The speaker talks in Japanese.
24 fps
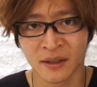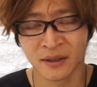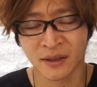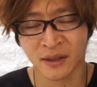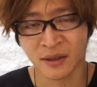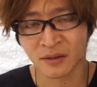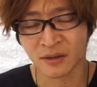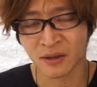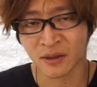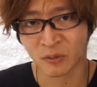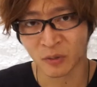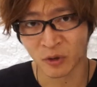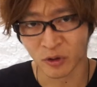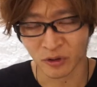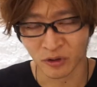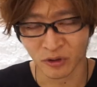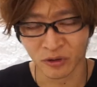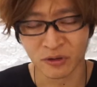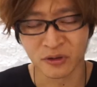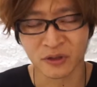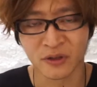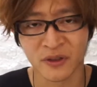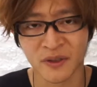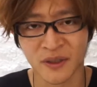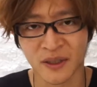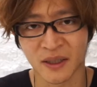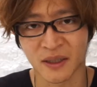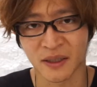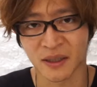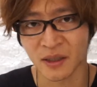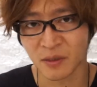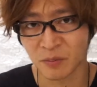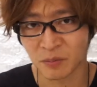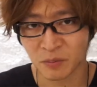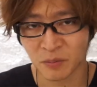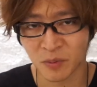なのでもう
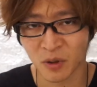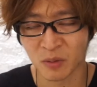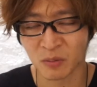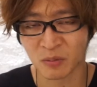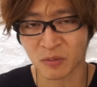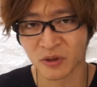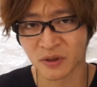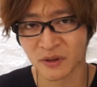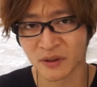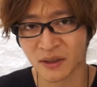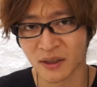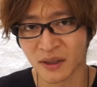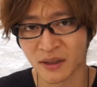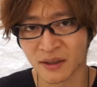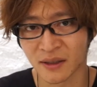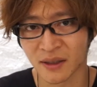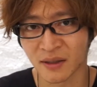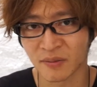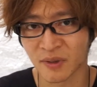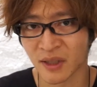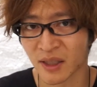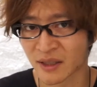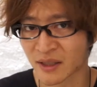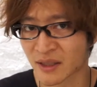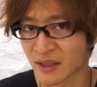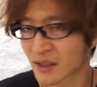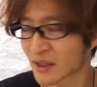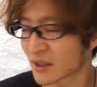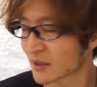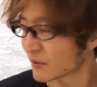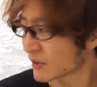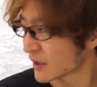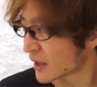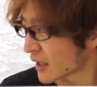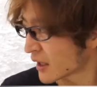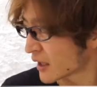ロングセラー1本持っていて間
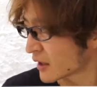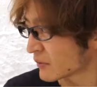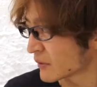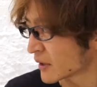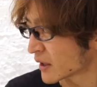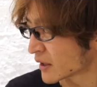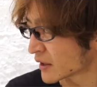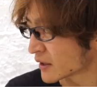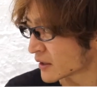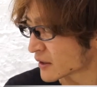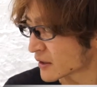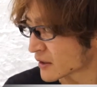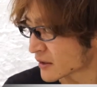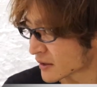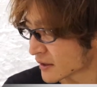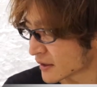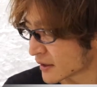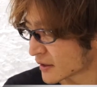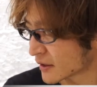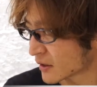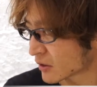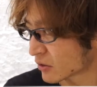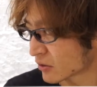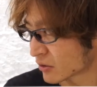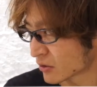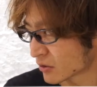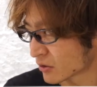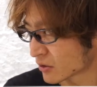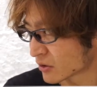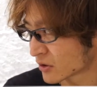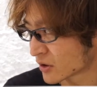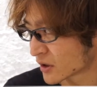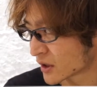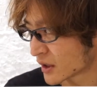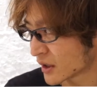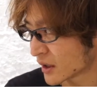違いないメガネですね。で、この
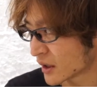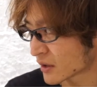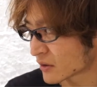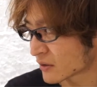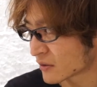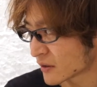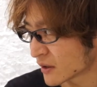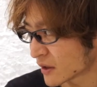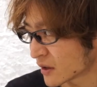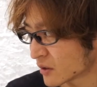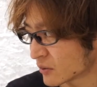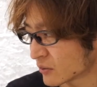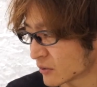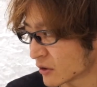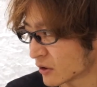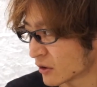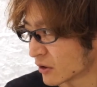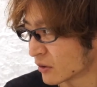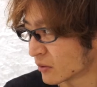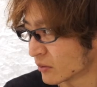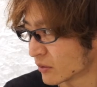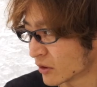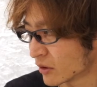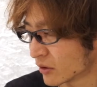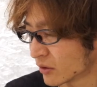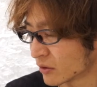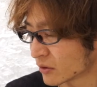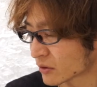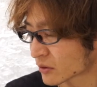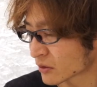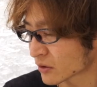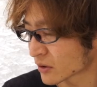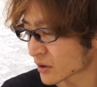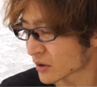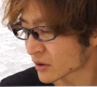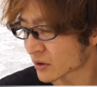クリアグレーももう
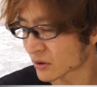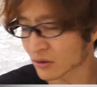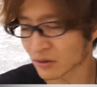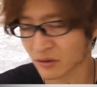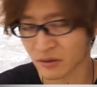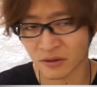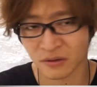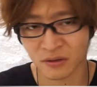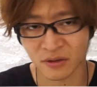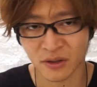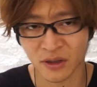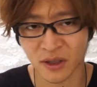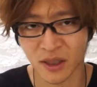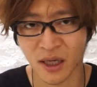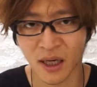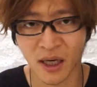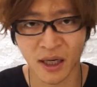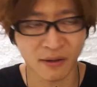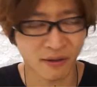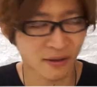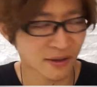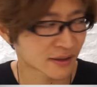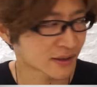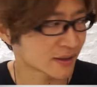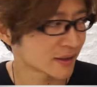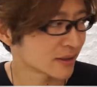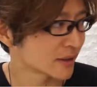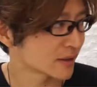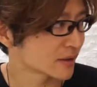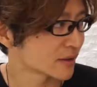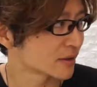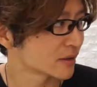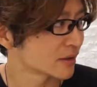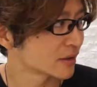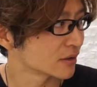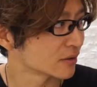本当に通常に合わせや
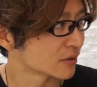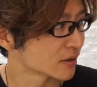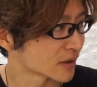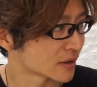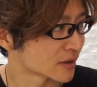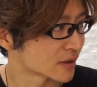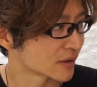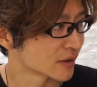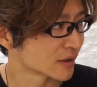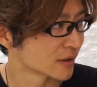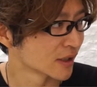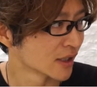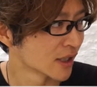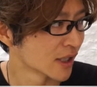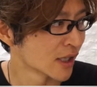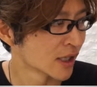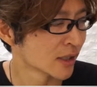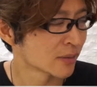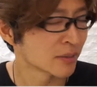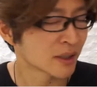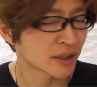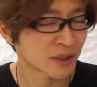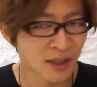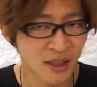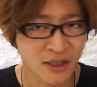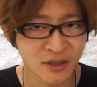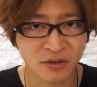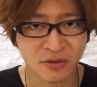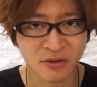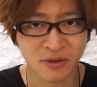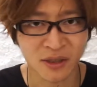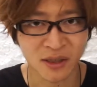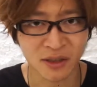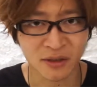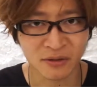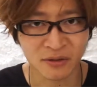すい色です。まあ何
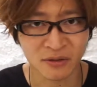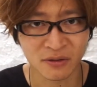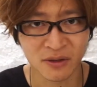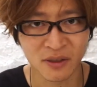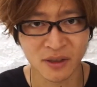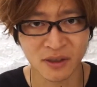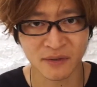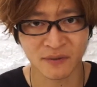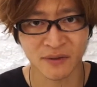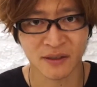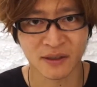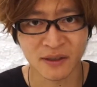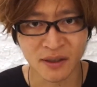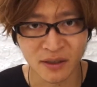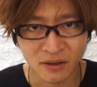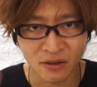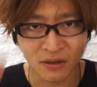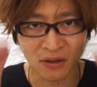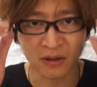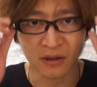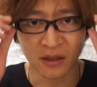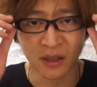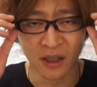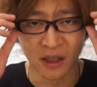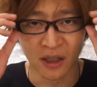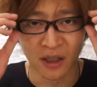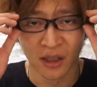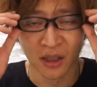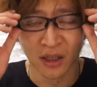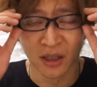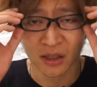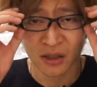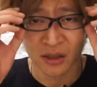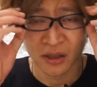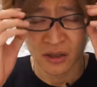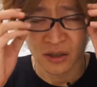色かいろいろ出てますけど、
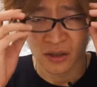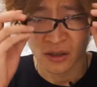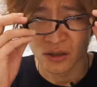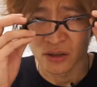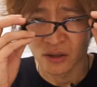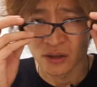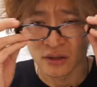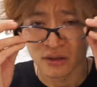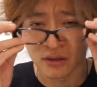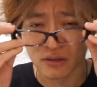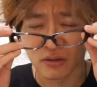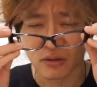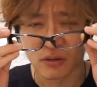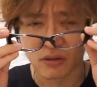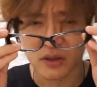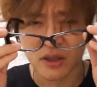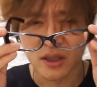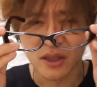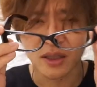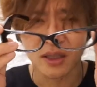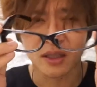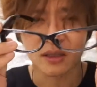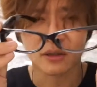こち